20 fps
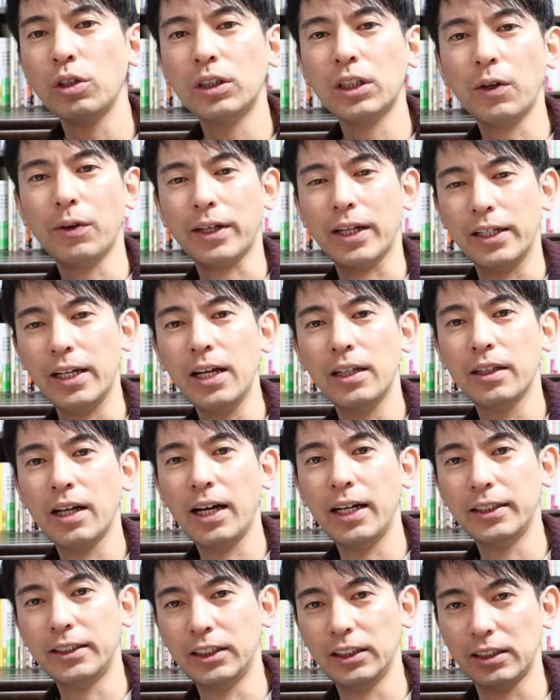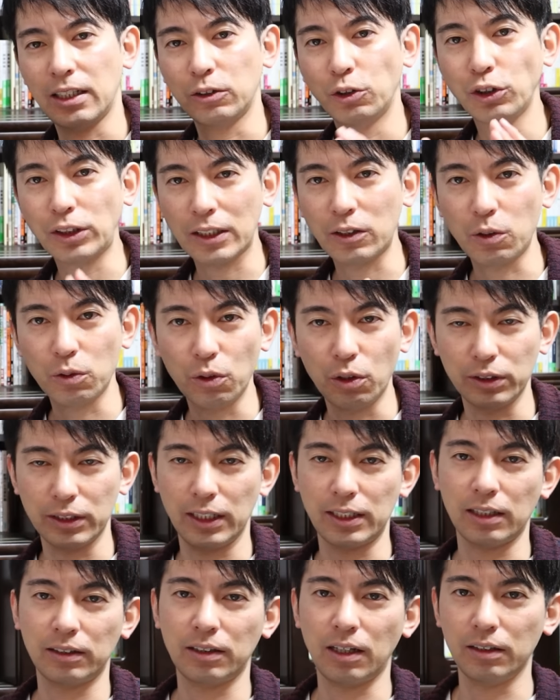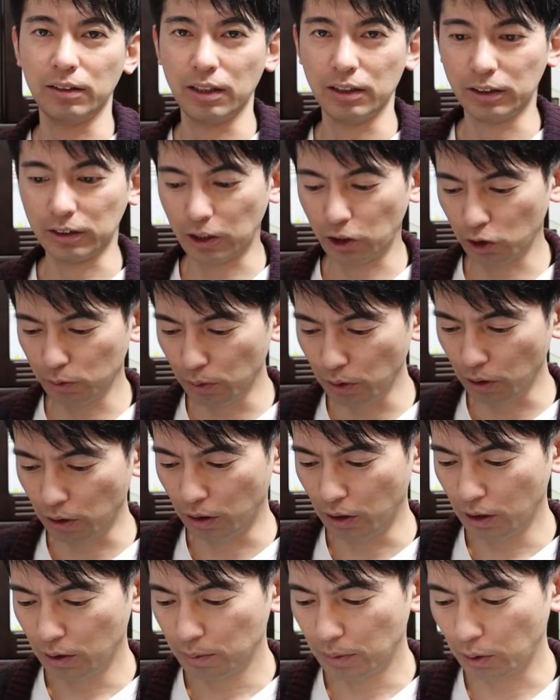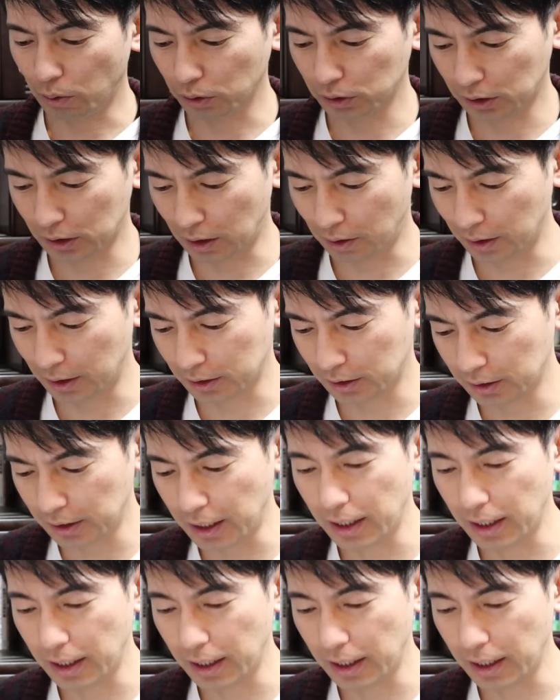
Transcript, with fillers: といったわけでね、だいいちいがふるさと納税だったんですけども、まあ、こちらはです